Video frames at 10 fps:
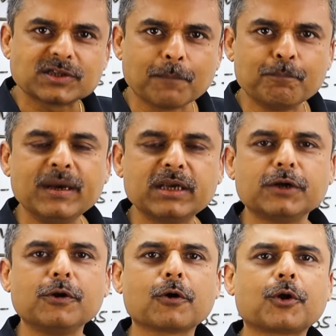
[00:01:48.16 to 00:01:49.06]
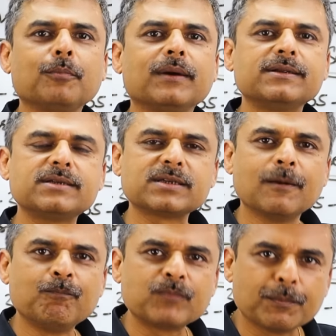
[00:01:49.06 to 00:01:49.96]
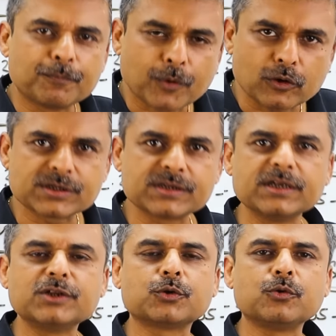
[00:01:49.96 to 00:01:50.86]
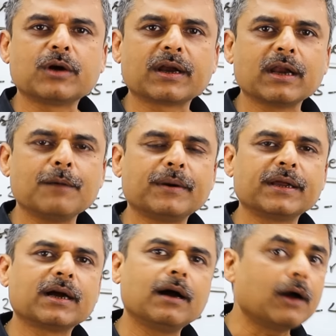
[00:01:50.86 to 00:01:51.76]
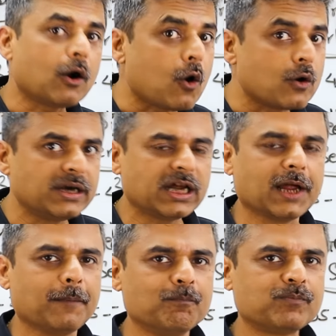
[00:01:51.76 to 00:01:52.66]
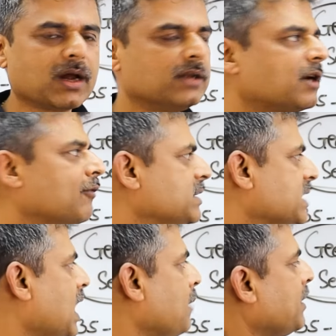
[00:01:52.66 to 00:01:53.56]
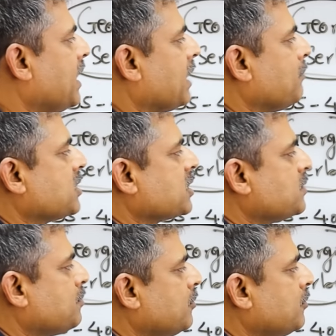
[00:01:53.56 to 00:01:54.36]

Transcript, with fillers: सबमिट द डॉक्यूमेंट्स प्रोसेसिंग शुरू करना पड़ेगा ऑन टाइम अदरवाइज यहाँ पे एडमिशन